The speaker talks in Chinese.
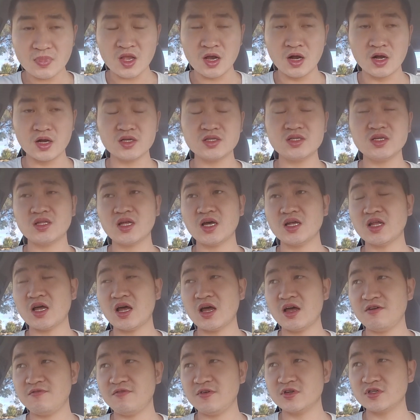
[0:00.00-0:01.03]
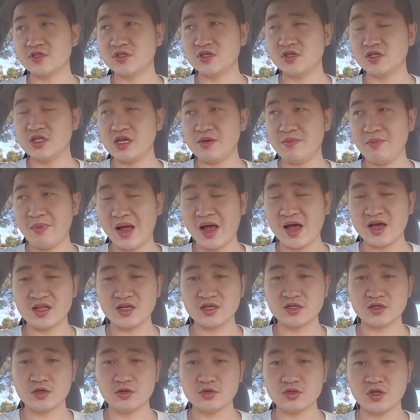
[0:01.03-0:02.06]
而且它的 iPhone 是你买
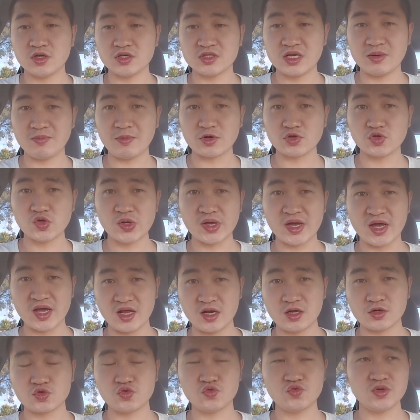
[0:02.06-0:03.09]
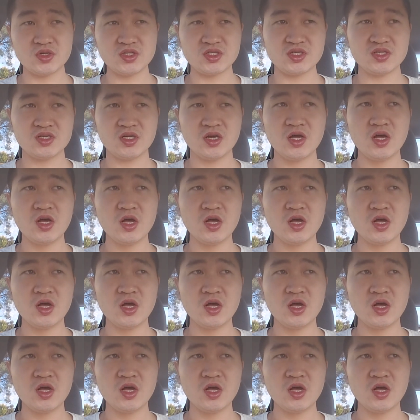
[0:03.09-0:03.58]
的时候就要先把税给了，出了机、